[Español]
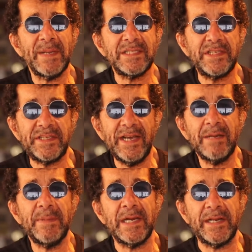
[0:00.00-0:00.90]
para
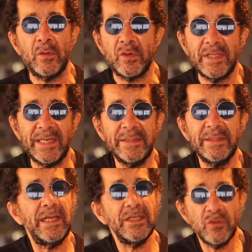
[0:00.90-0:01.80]
chequear, para recordar,
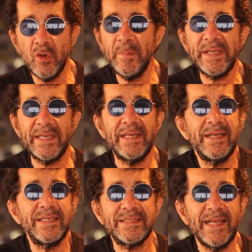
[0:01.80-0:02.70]
es un hombre que
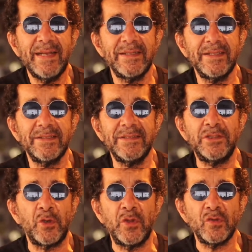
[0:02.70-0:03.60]
está
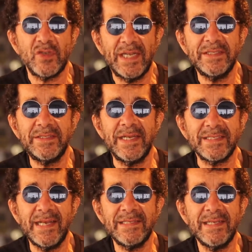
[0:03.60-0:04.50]
dentro de los grandes de la
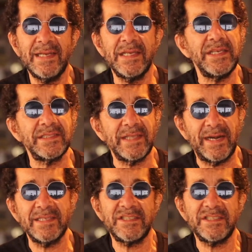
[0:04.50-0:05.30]
salsa y estará